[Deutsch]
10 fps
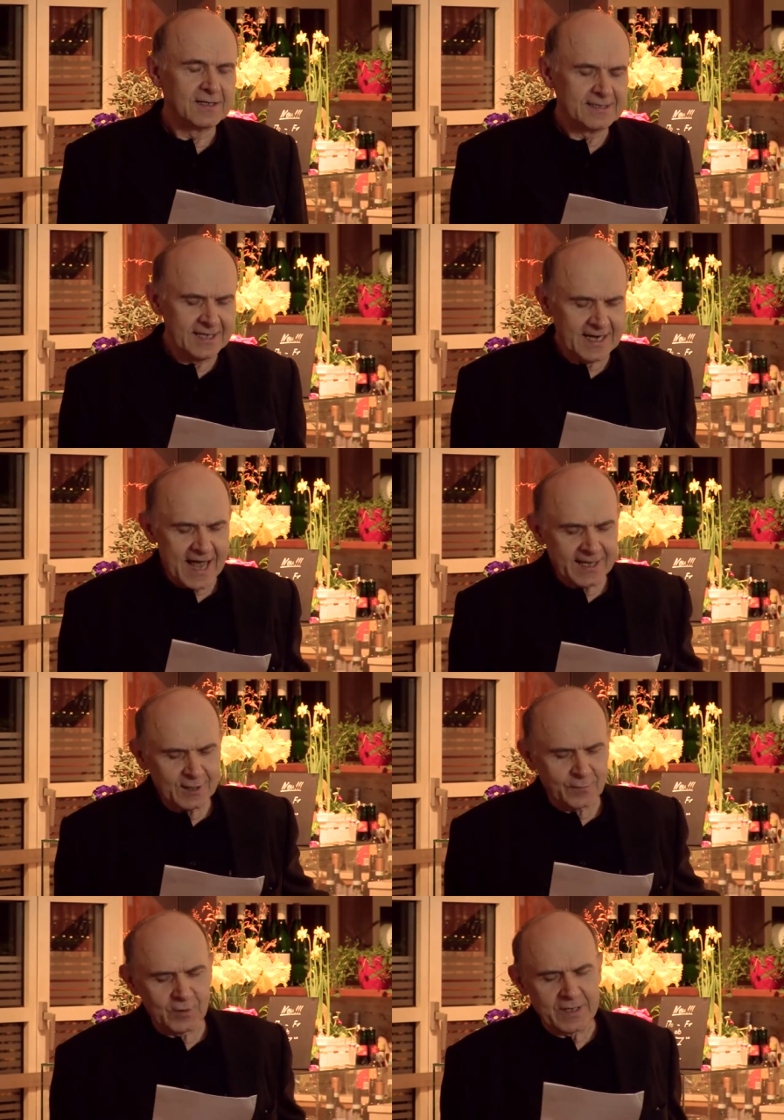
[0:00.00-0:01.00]
Sie
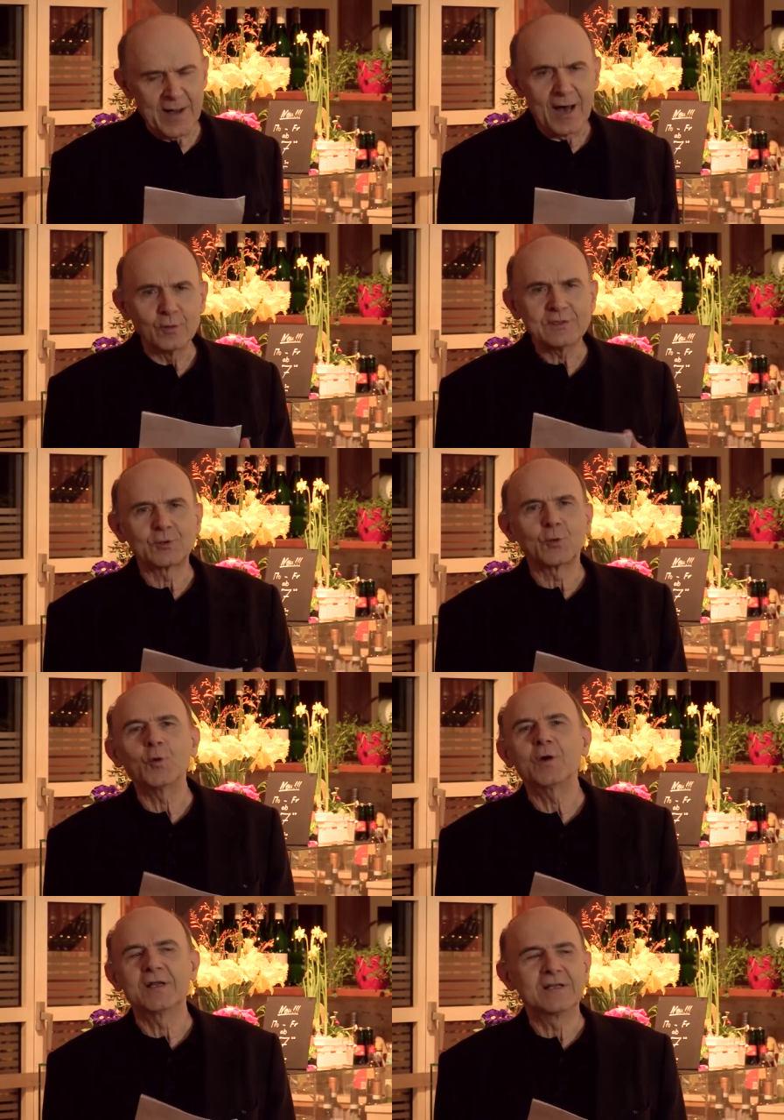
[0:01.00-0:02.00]
reicht von dem
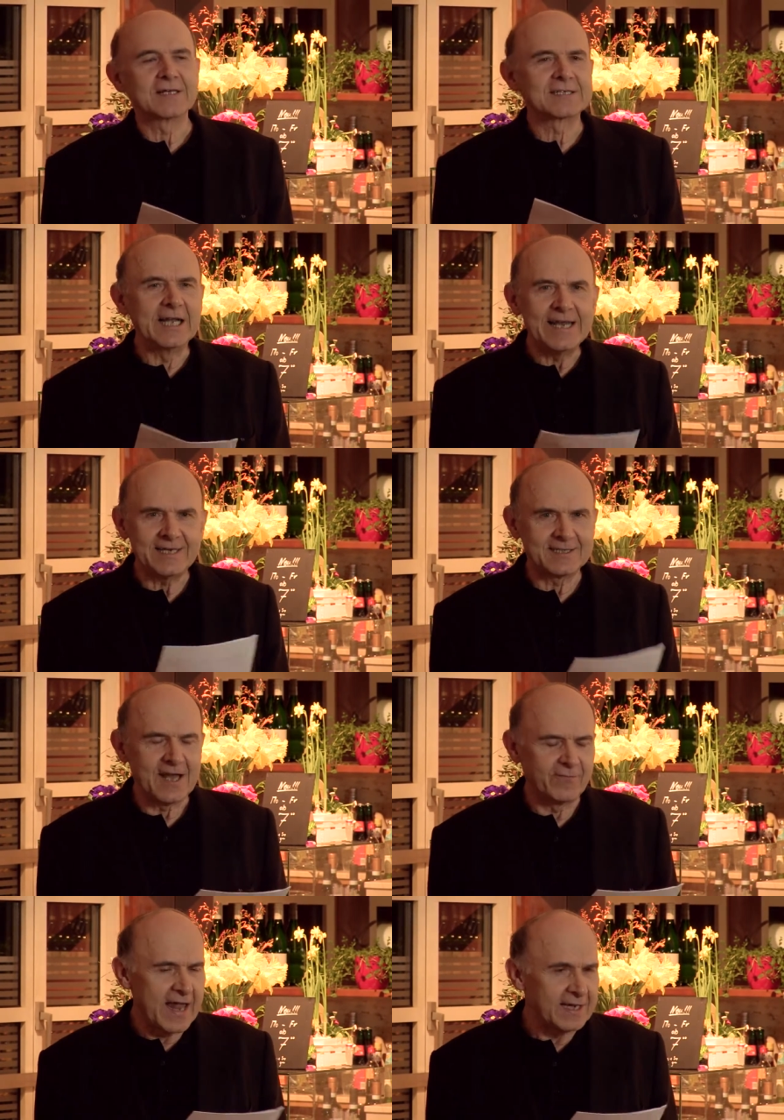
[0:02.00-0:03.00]
Ausdruck, das Licht
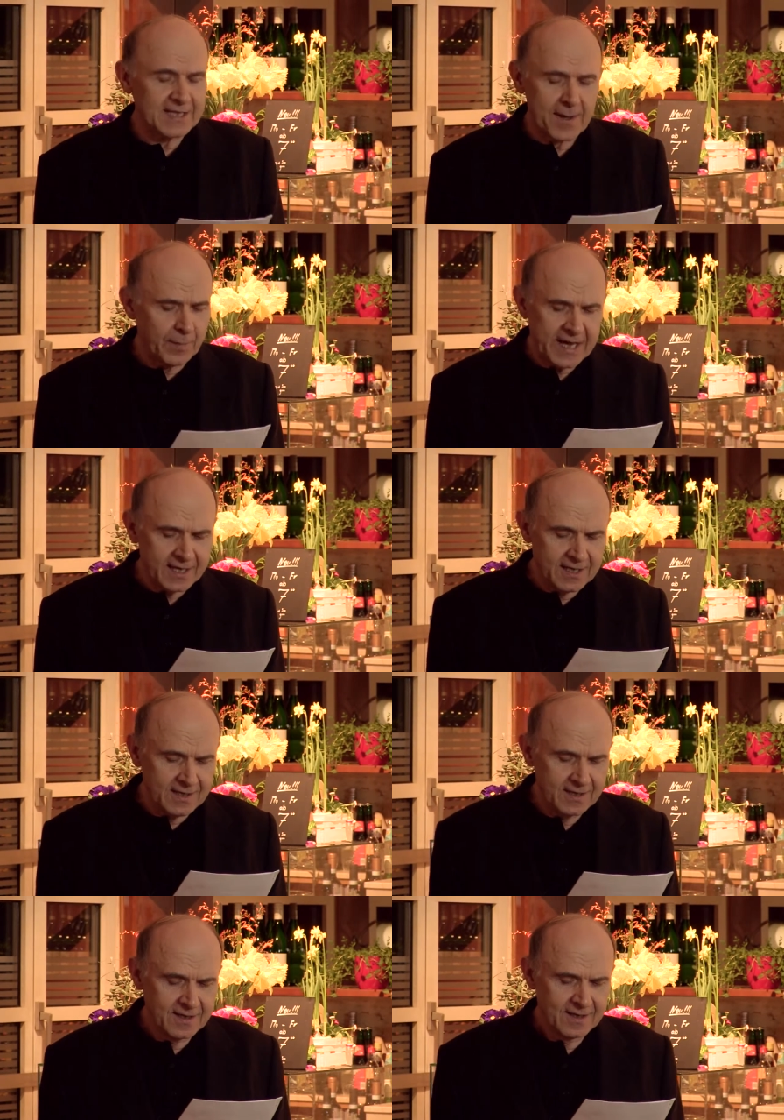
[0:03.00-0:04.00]
der Welt
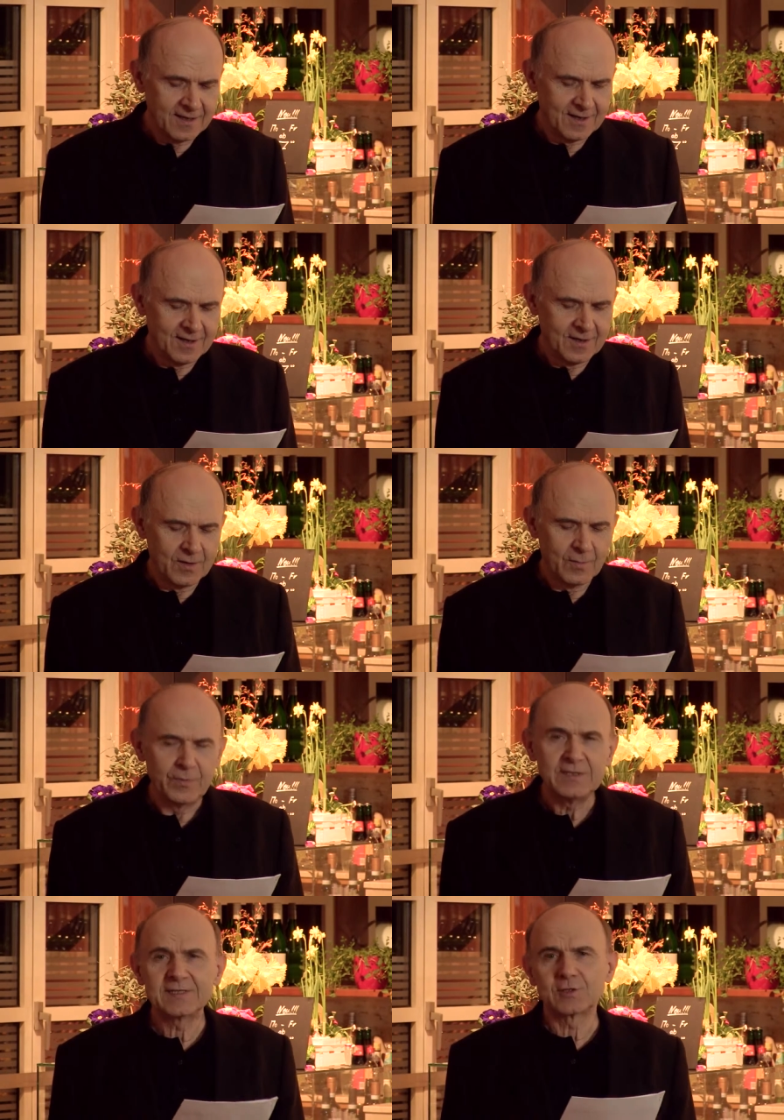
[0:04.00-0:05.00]
erblicken,
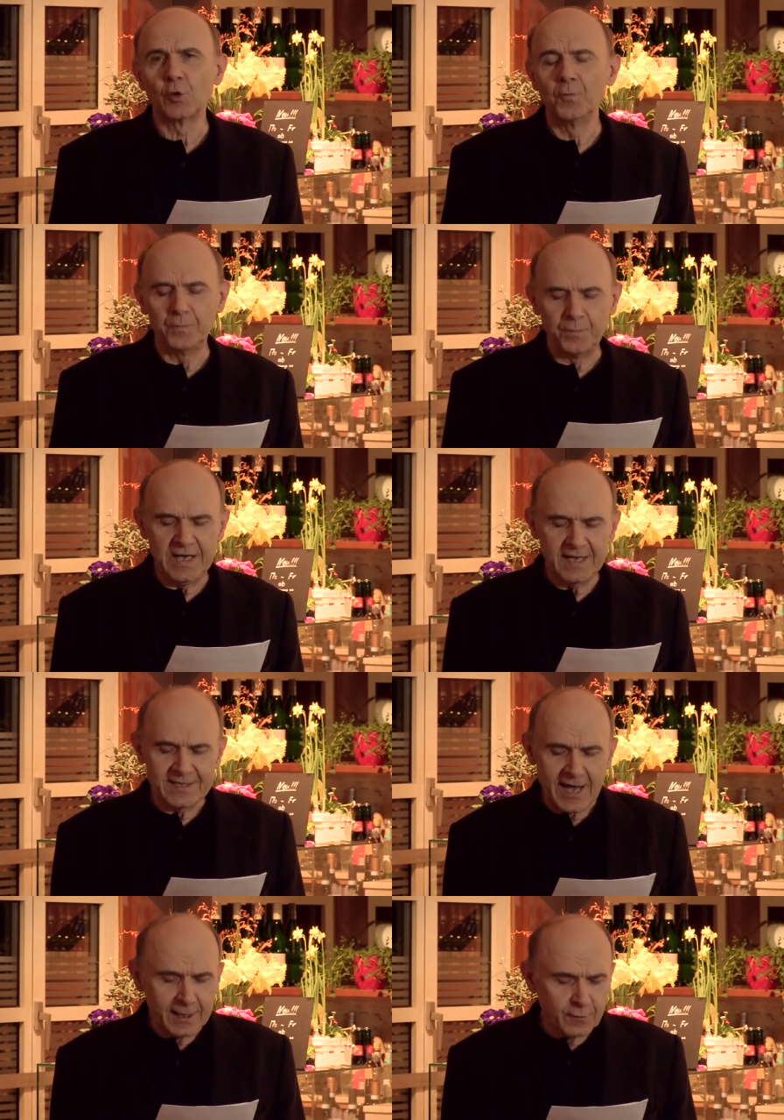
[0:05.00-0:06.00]
bis zum
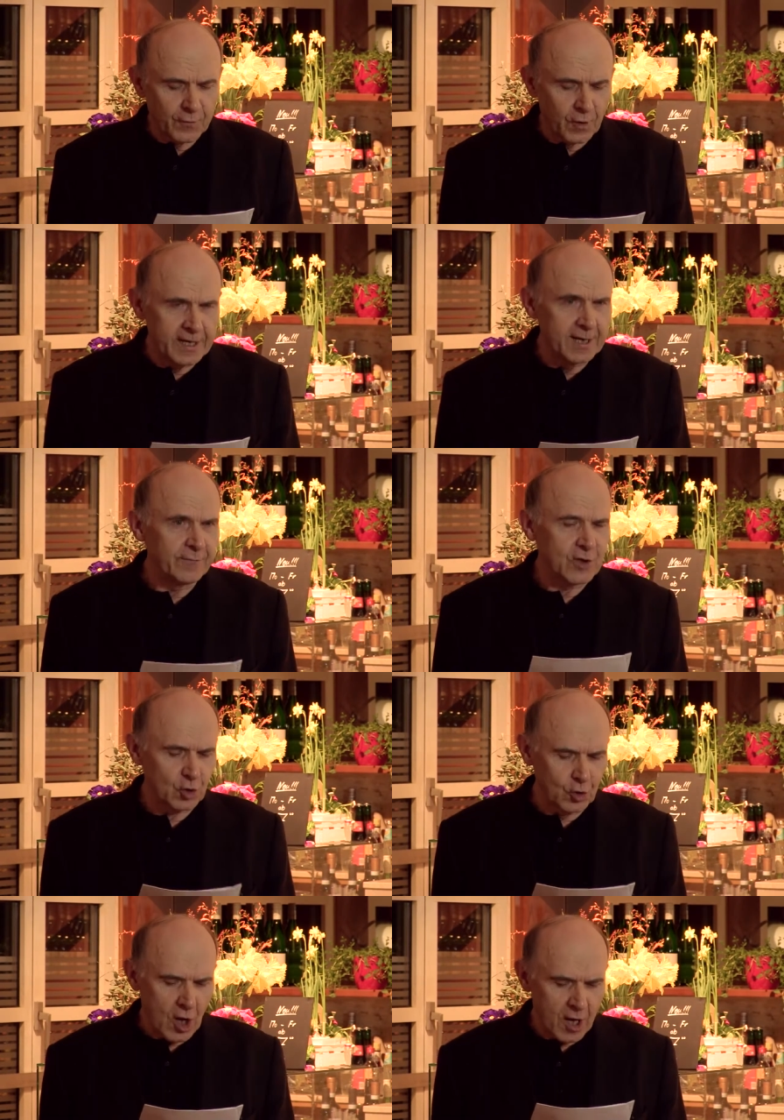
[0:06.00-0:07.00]
pietätvoll den
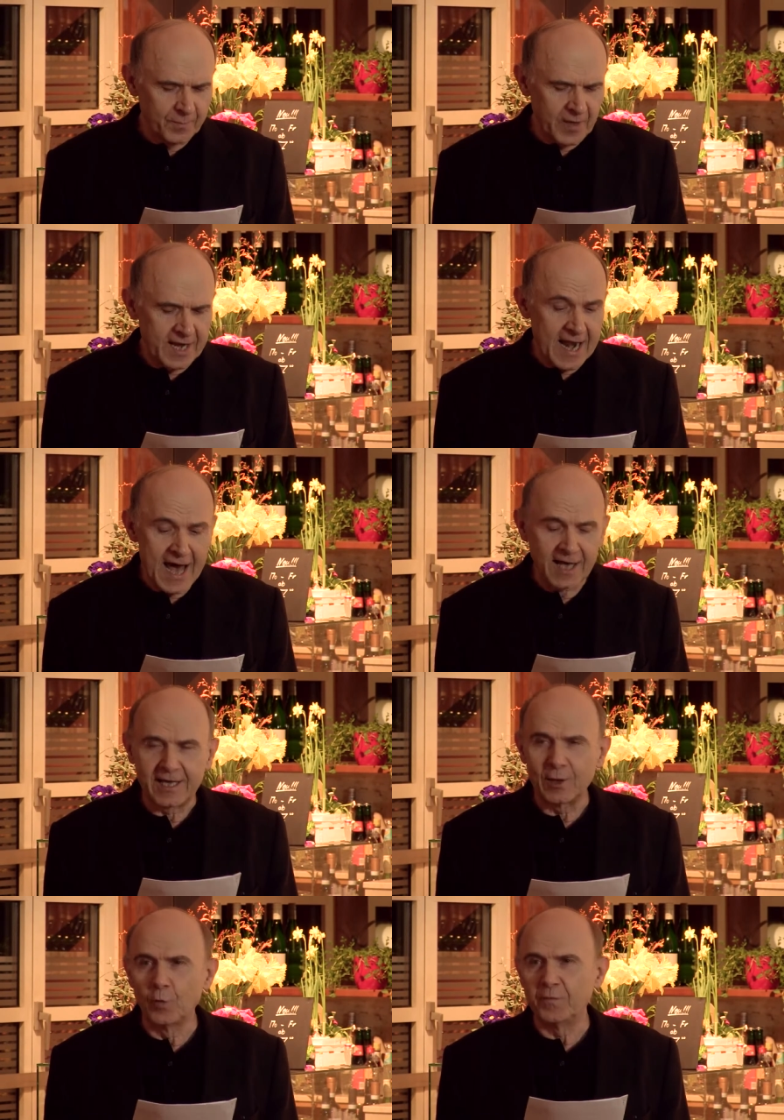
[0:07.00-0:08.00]
Verstorbenen
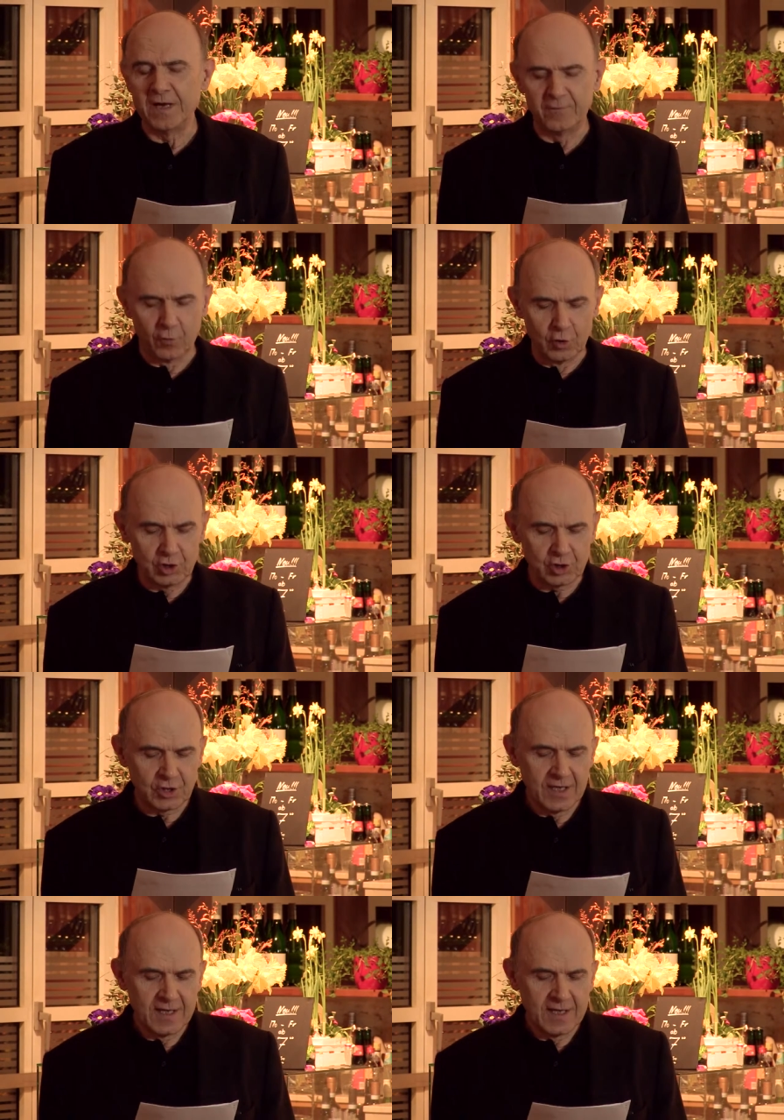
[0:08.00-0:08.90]
nachgerufenen Wunsch,